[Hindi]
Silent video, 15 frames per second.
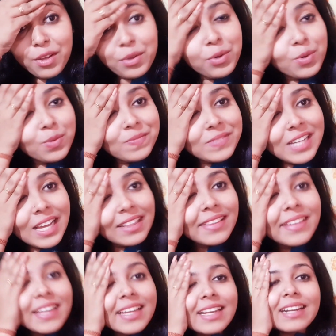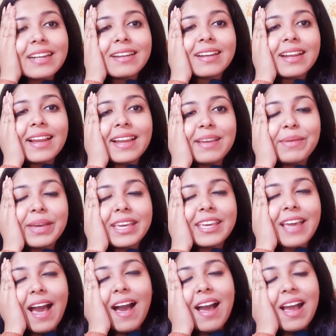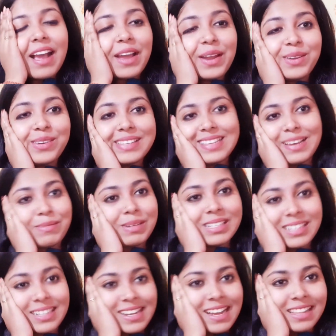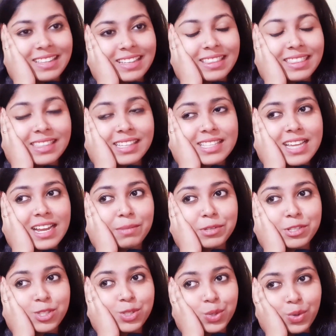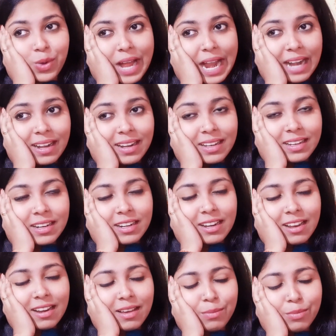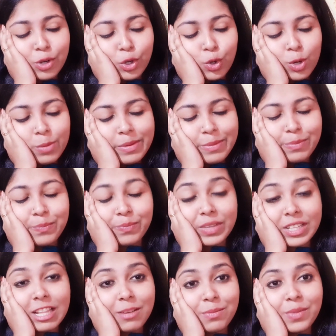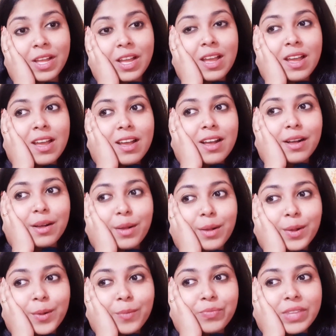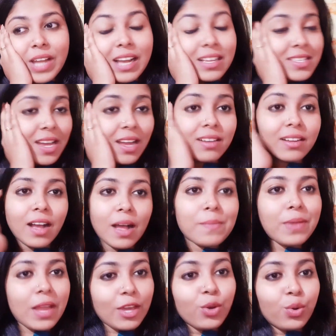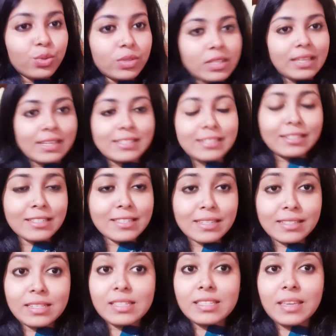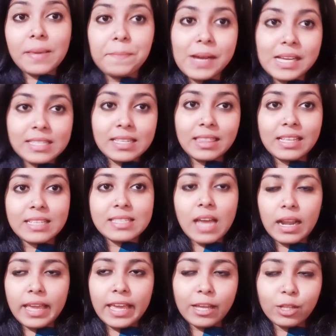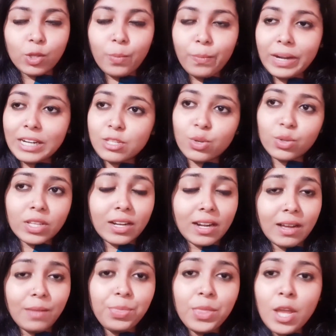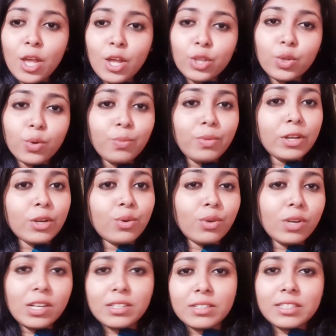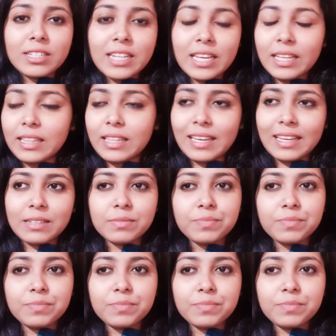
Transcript: घूम जाती है लिटरली मैं क्या करूँ समझ नहीं आती इतने सारे बच्चों को हैंडल करना ना बिल्कुल भी मतलब आ, आसान काम नहीं होती है जिस जिसके पास इतने सारे एक दो पेट्स होते ना तो बिल्कुल ठीक थे